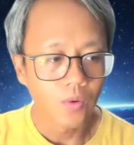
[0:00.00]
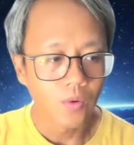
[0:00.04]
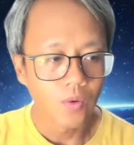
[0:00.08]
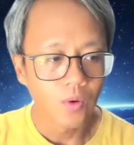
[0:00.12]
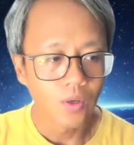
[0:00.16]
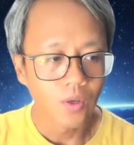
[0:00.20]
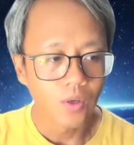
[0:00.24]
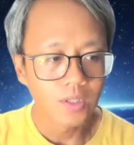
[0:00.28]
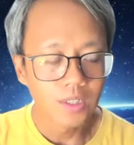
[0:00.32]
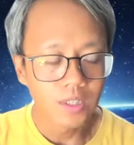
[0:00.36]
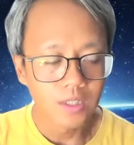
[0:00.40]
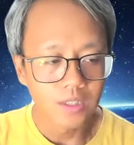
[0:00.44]

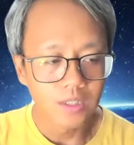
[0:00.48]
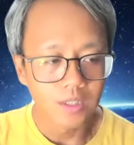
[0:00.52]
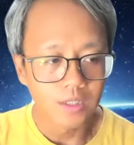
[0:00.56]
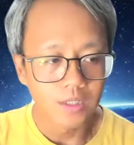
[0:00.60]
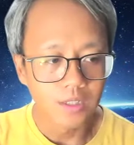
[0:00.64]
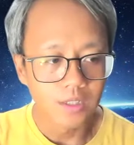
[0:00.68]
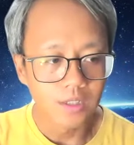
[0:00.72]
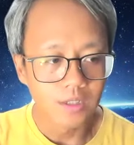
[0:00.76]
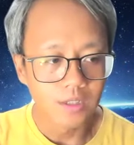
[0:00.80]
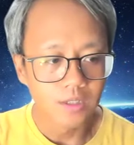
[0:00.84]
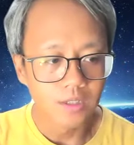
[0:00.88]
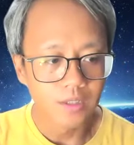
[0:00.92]
关键只
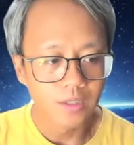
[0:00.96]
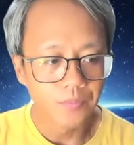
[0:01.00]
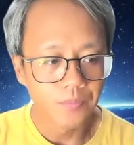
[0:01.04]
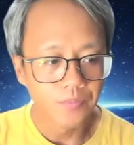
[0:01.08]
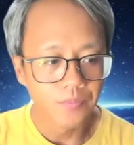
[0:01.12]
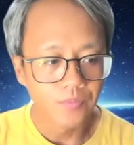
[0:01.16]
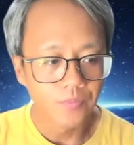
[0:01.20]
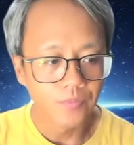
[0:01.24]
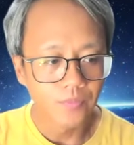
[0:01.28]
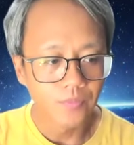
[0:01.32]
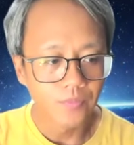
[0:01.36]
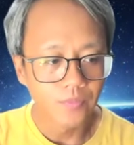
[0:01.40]
是
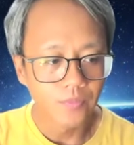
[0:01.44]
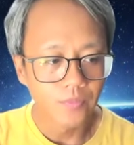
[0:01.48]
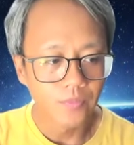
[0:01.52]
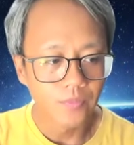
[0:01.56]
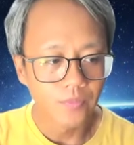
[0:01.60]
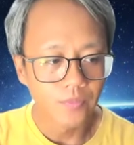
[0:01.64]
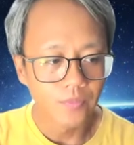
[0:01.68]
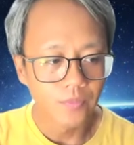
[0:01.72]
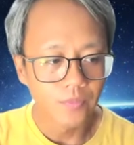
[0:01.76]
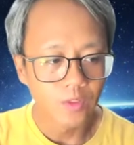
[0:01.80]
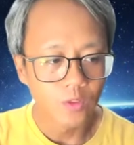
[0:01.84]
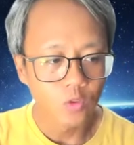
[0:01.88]

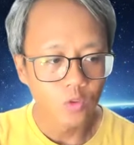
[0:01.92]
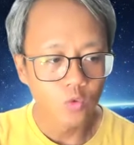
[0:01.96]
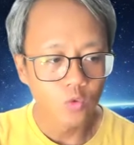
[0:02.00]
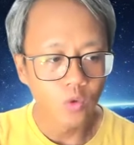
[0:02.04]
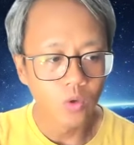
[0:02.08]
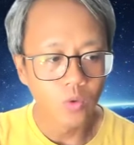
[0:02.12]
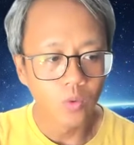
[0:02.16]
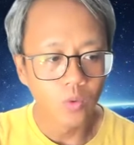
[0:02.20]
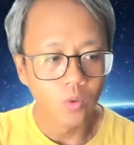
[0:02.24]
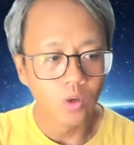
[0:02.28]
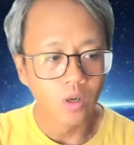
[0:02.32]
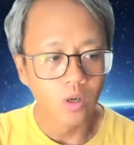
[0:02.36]

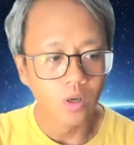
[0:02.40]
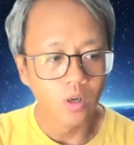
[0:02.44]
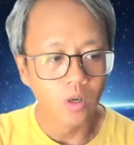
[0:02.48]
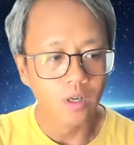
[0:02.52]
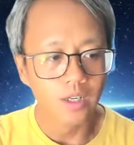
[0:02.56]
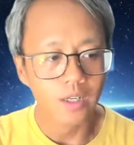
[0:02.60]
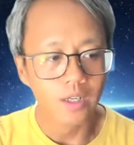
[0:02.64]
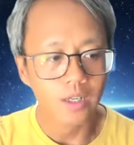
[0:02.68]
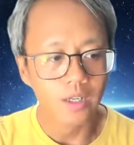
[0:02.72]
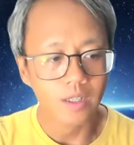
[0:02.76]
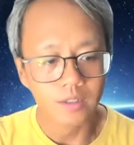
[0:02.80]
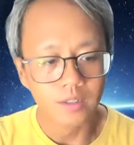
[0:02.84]
对我
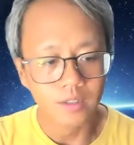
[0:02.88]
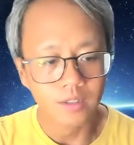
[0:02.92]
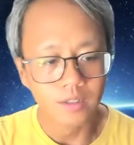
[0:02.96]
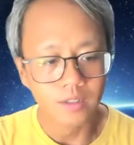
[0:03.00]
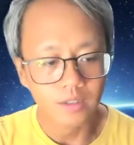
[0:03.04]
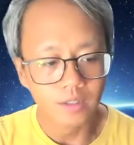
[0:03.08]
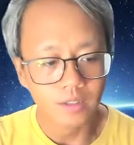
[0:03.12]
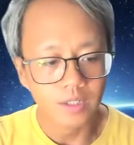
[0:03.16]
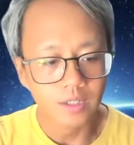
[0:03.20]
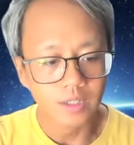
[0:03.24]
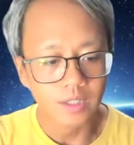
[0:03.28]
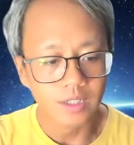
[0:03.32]
而言，
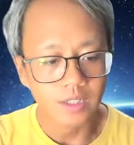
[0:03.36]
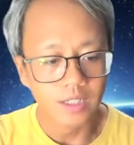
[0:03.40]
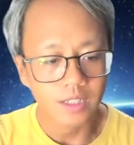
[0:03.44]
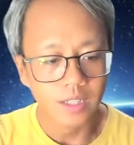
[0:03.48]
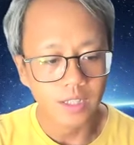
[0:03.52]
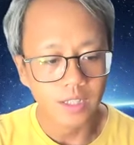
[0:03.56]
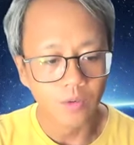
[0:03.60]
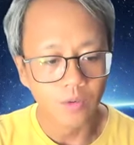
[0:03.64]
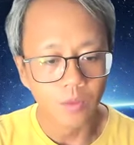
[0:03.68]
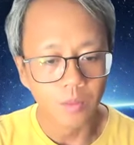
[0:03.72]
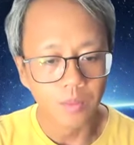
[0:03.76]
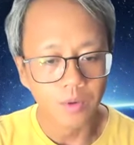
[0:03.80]
就是以
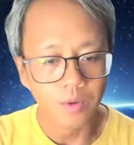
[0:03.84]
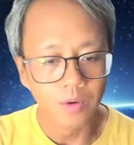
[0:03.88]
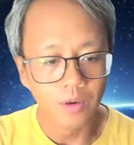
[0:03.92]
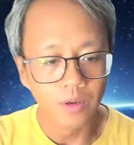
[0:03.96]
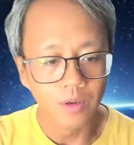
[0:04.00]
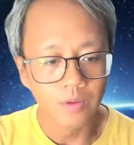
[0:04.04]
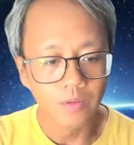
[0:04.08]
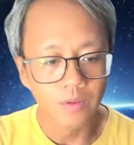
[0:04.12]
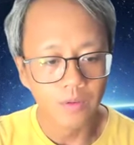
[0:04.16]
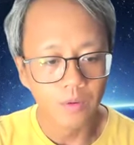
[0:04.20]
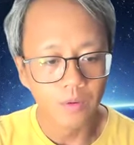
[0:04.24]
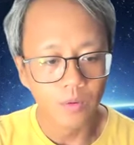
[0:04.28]
前我们
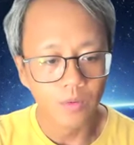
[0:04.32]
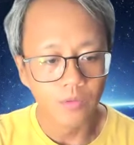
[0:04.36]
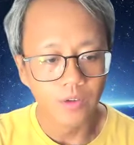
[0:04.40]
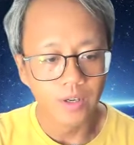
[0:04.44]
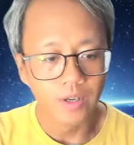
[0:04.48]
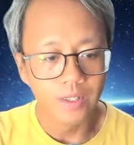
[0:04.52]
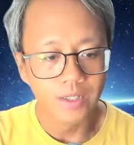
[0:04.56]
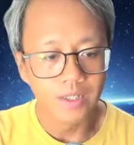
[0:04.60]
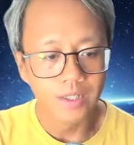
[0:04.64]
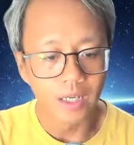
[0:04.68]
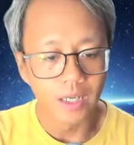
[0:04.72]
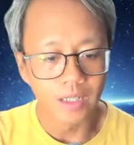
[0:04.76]
会
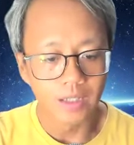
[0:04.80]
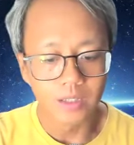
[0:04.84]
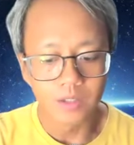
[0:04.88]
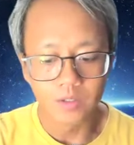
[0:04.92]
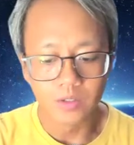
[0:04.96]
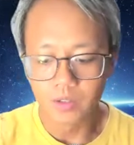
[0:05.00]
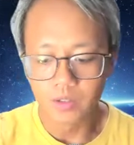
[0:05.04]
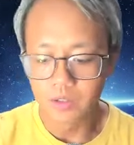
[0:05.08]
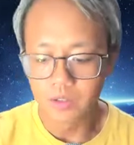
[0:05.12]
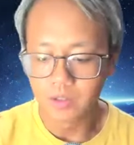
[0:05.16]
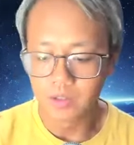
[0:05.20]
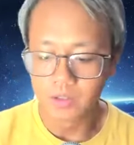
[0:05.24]
非常的
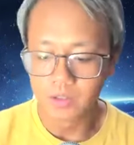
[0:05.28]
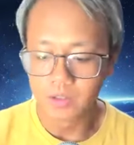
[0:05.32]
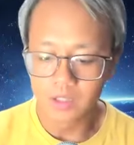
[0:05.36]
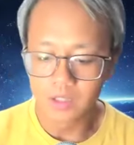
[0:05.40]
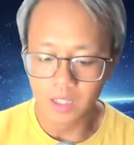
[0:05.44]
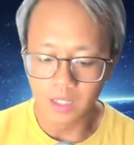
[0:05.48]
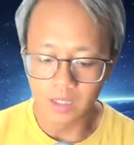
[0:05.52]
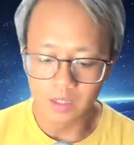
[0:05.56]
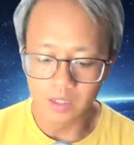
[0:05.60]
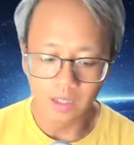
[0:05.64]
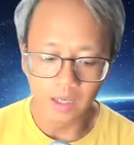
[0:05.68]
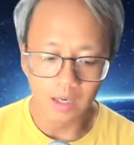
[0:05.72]
去
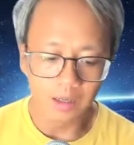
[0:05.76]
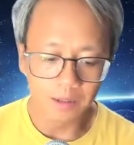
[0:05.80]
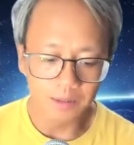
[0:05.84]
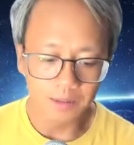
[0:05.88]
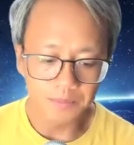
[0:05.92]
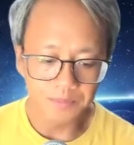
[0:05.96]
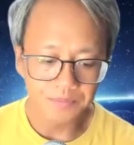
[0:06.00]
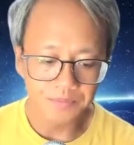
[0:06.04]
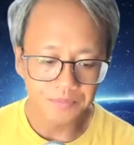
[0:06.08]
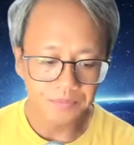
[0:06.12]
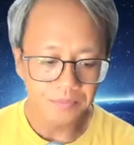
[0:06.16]
强调，